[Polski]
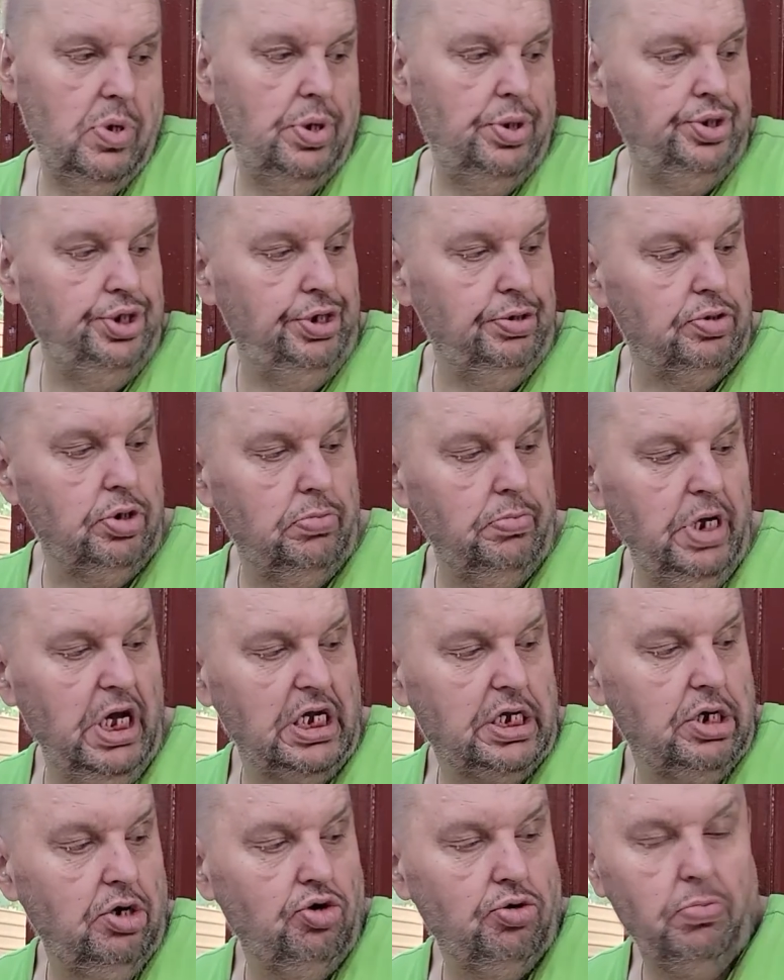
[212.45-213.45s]
Nie wiadomo
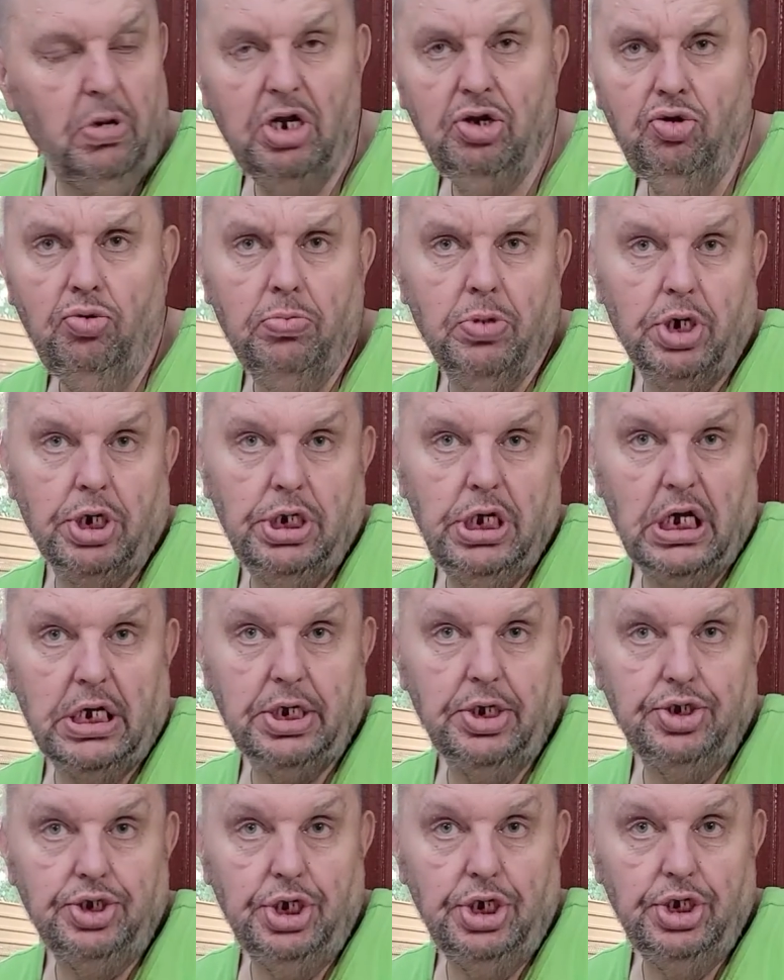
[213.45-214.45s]
jakie on ma numer,
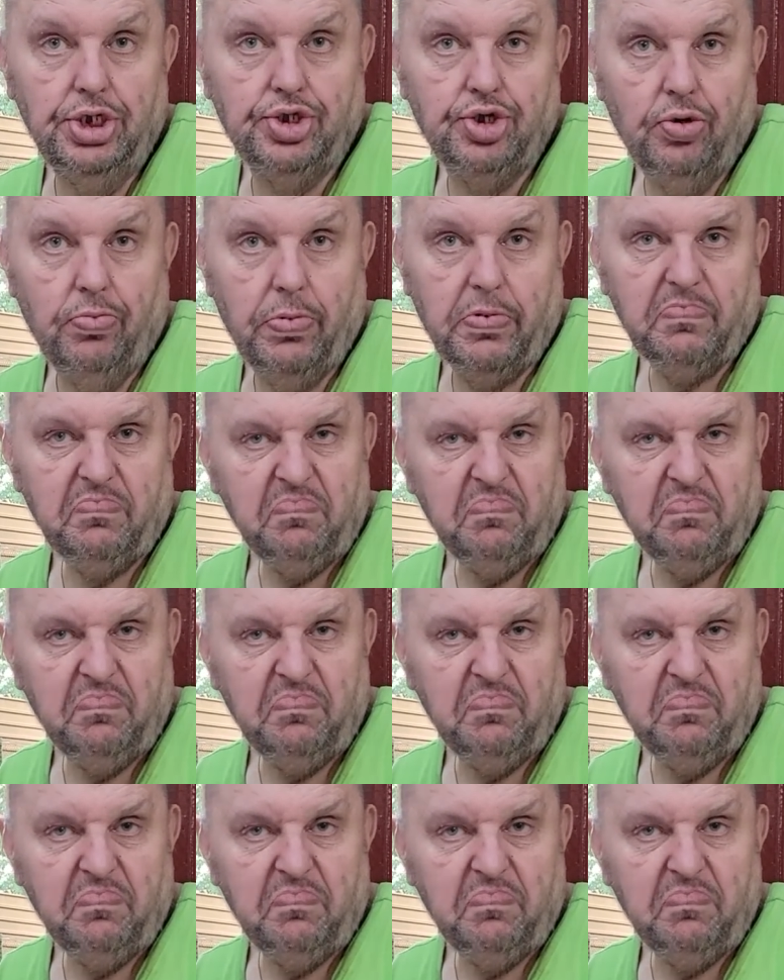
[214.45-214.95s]
jakie dziennie są.